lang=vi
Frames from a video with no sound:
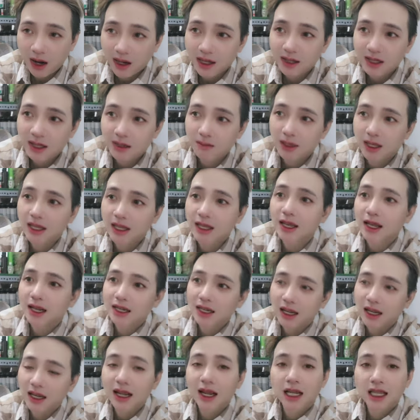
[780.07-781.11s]
đó nhưng mà chí
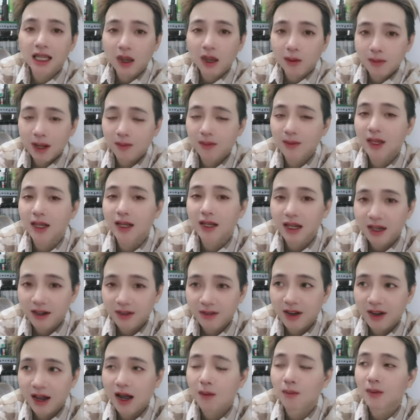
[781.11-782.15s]
cảnh nghĩ rằng trong lòng chị
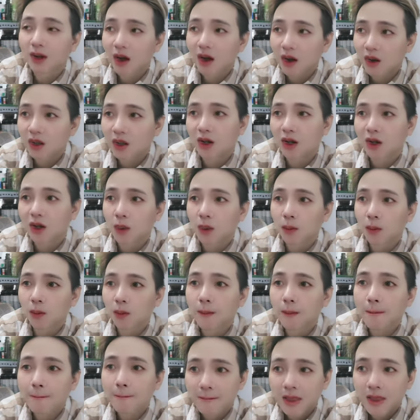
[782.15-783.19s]
ni và hồng loan thì
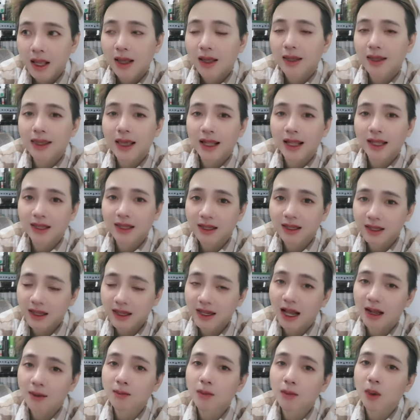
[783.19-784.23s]
cũng dành cho
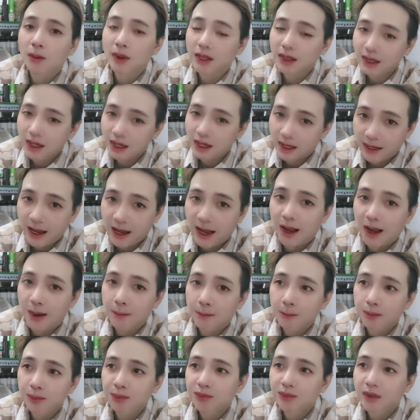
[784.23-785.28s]
chí cảnh một cái tình
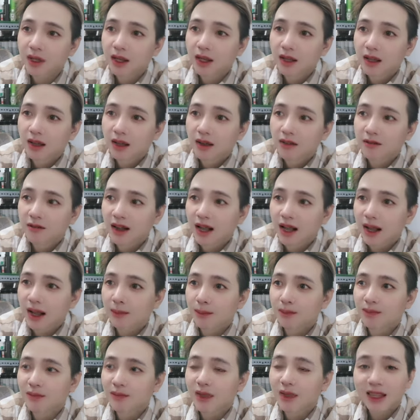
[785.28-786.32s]
cảm
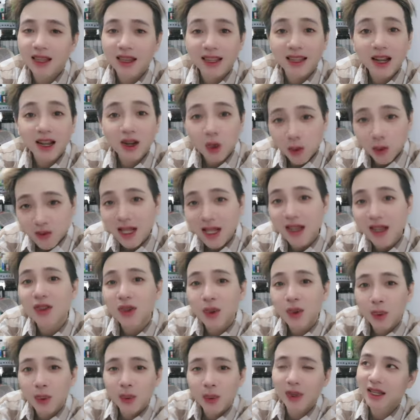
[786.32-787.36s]
và mấy chị chắc cũng sẽ
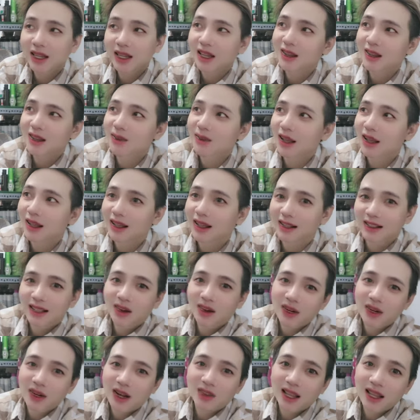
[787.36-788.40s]
vui khi mà
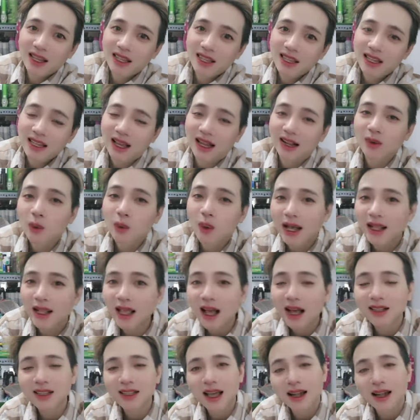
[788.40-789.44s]
lâu lâu thấy chí cảnh quá
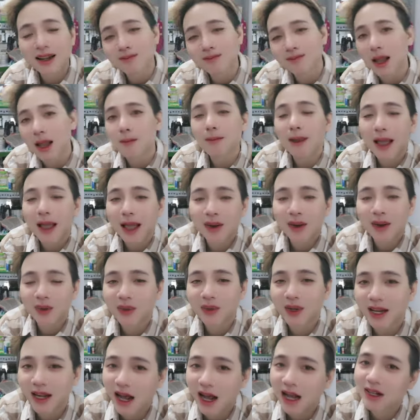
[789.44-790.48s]
thân thành bảy màu
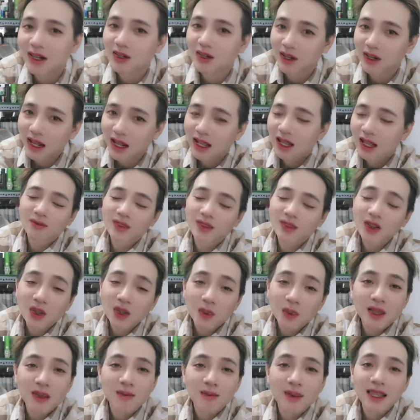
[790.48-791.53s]
đồ này nọ rồi đó nói
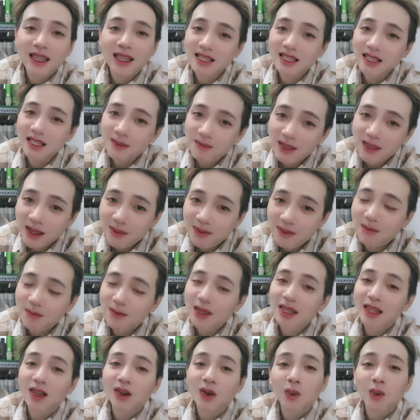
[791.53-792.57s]
chung thì mấy chị xem clip thì
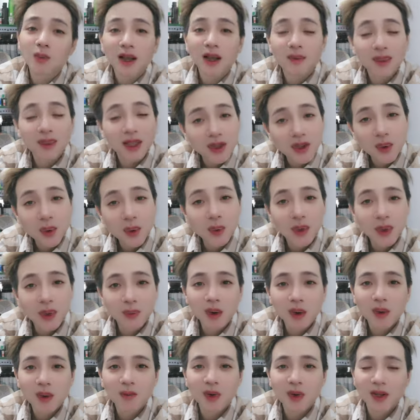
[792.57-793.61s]
mấy chị cũng cảm thấy vui
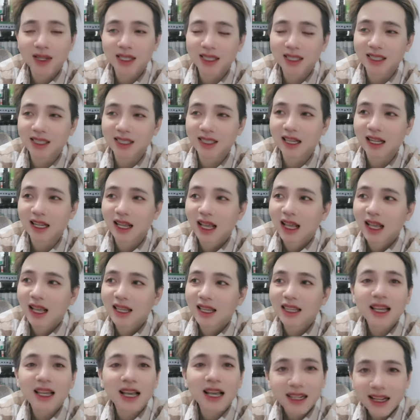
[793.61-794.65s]
đúng không mọi người
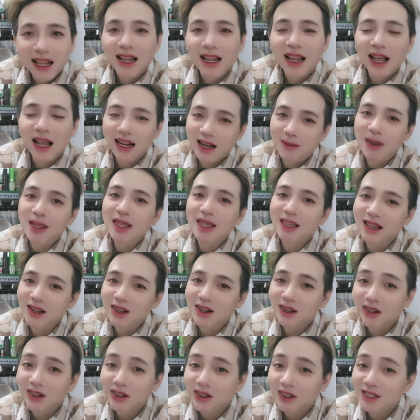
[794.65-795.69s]
chí cảnh nghĩ rằng là mấy chị
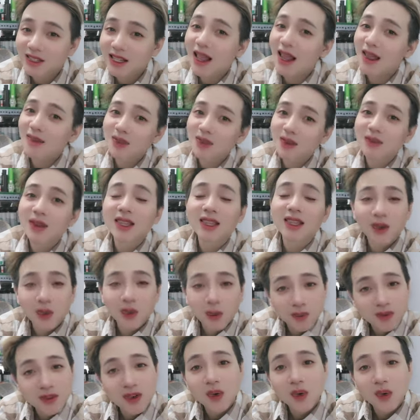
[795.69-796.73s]
xem thì mấy chị
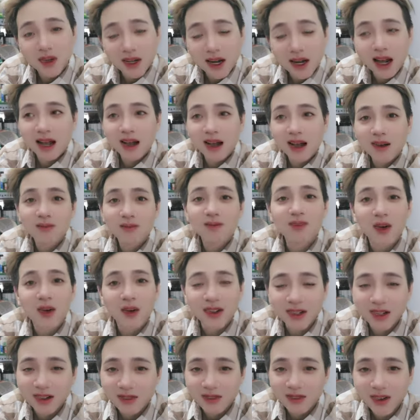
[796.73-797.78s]
cũng vui đó
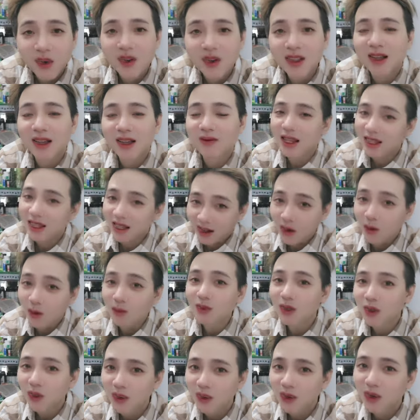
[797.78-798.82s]
mọi người vui thì mấy chị
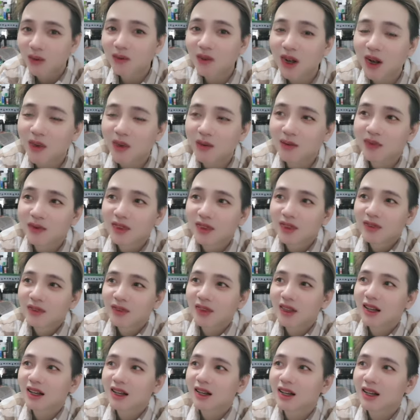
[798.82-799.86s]
cũng vui đúng không
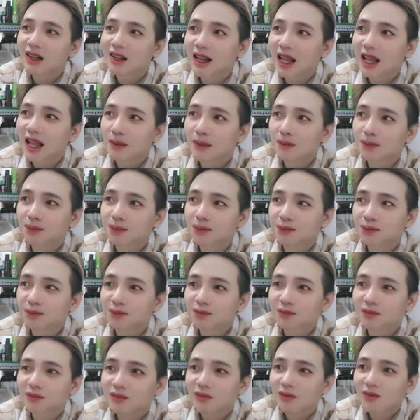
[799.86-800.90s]
cho nên là
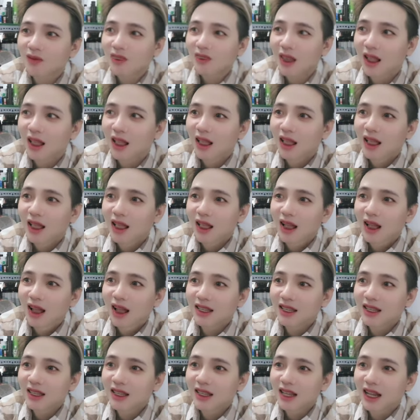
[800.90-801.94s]

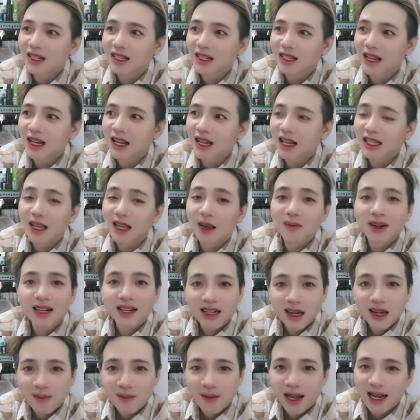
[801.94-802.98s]
uh, chí cảnh nghĩ rằng trong
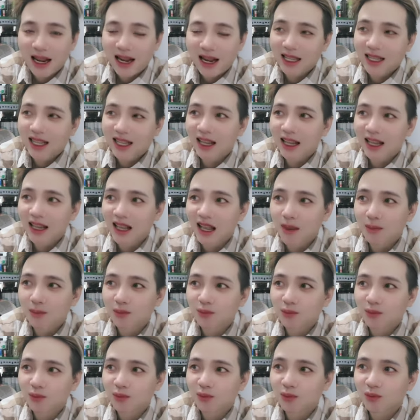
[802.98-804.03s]
cái drama này thì uh,
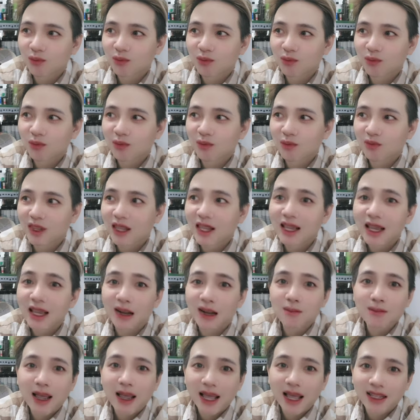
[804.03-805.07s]
Chí
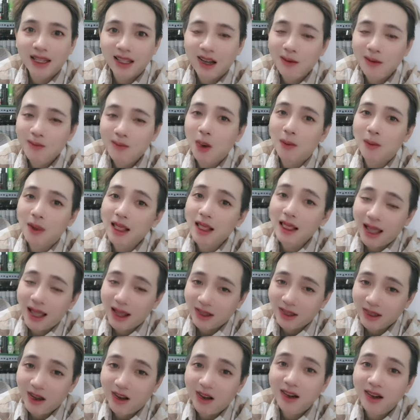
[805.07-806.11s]
Cảnh mang tới một cái
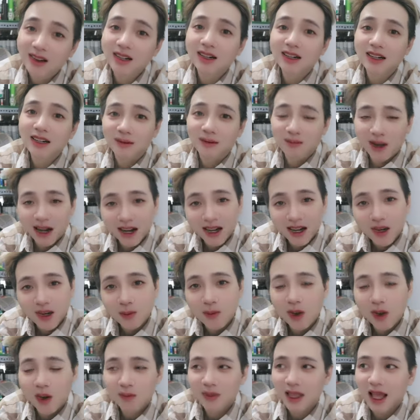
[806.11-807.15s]
làn gió rất là mới
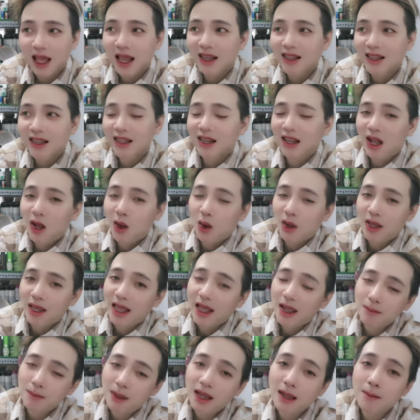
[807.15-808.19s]
đúng không? Thay vì ngồi
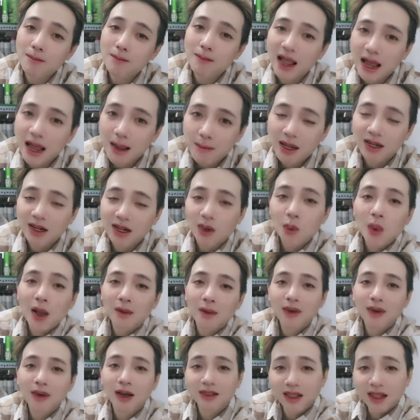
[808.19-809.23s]
nghe mấy cái má mà nữ
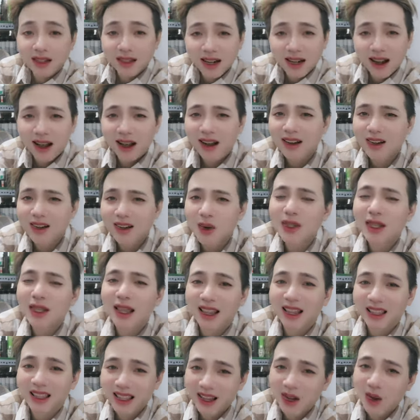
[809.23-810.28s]
hoàng phân tích đó nói
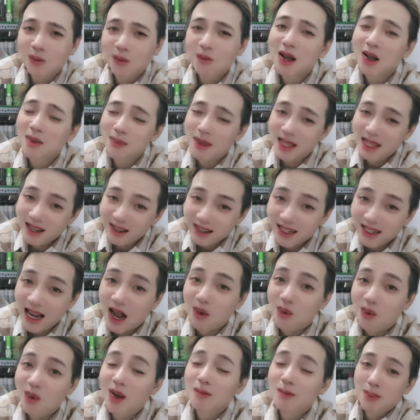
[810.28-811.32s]
chuyện thì cũng hơi bị nhức
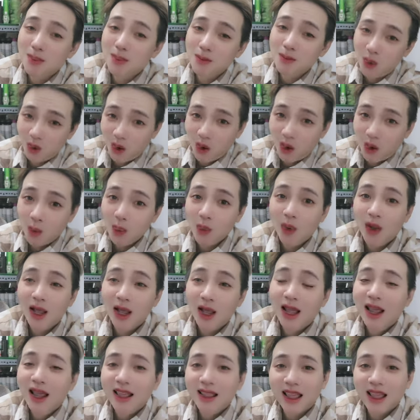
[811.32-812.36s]
đầu, hơi bị buồn ngủ.
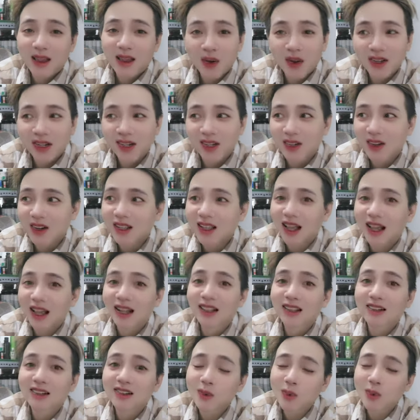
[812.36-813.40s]
Thì mọi người có thể
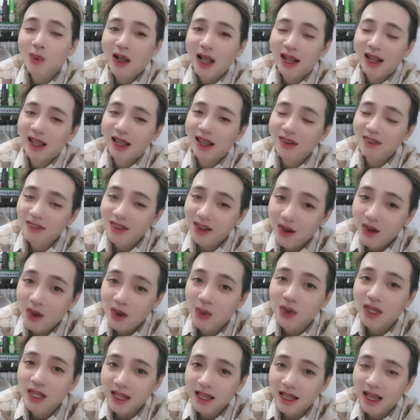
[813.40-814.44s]
lướt qua cái video
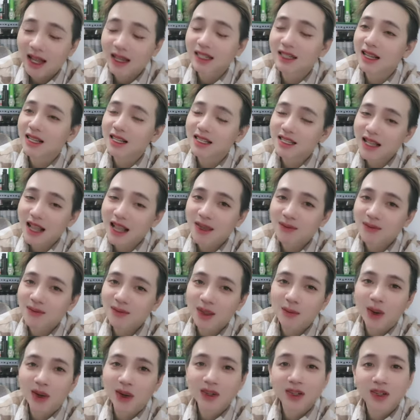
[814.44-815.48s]
của Chí Cảnh để xem
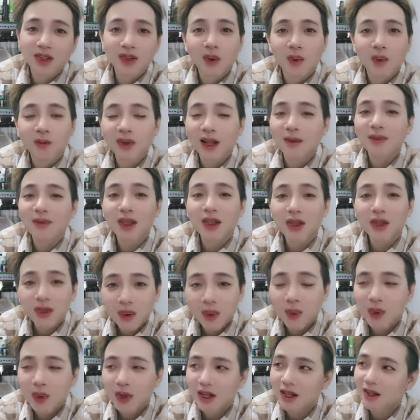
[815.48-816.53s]
thì mọi người cũng cảm thấy
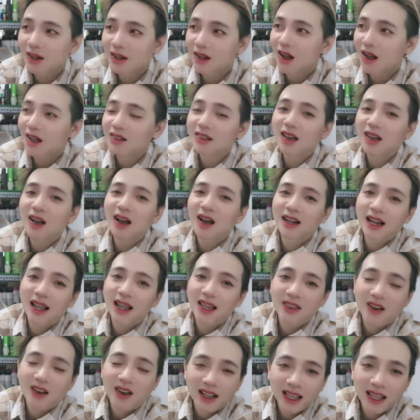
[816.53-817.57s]
vui, có trò
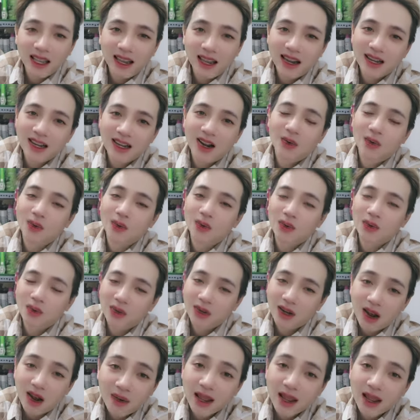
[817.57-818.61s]
này trò kia đâu
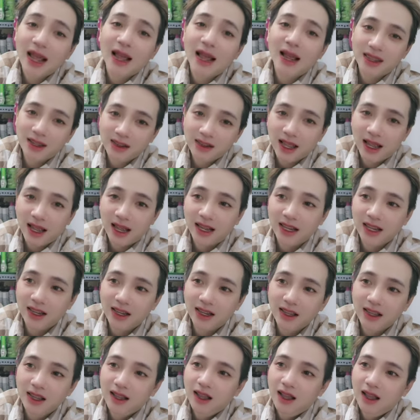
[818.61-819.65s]
khôi hài như vậy.